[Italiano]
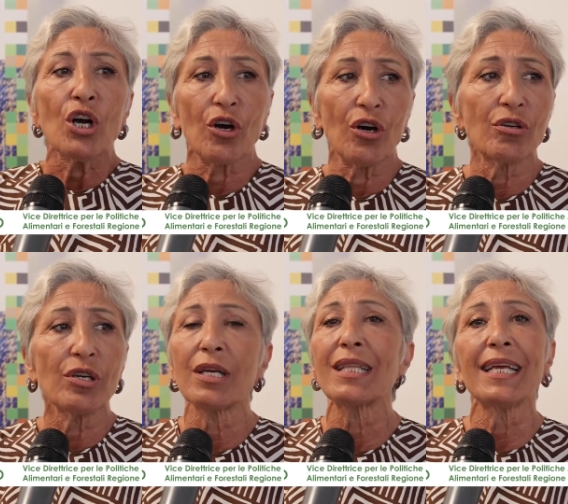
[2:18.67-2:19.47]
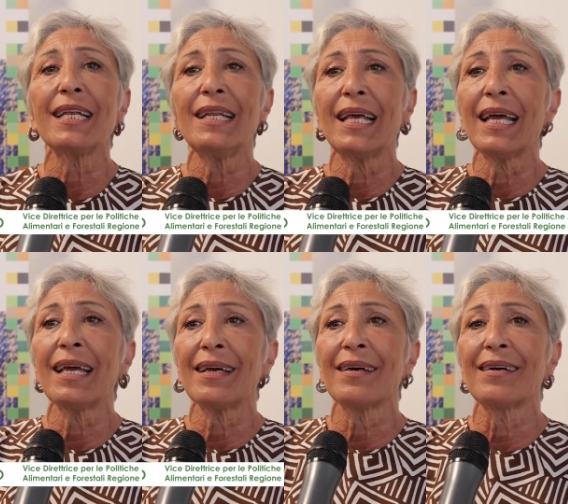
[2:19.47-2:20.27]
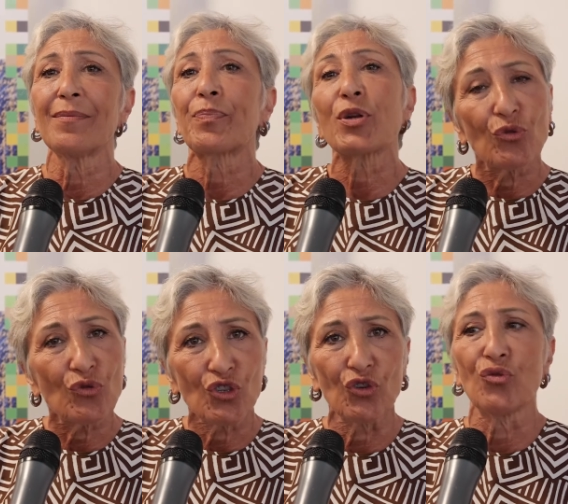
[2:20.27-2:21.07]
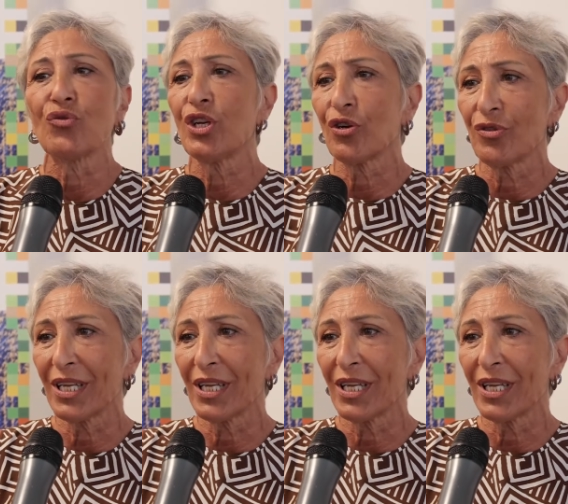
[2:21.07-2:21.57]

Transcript: con delle eh, produzioni, con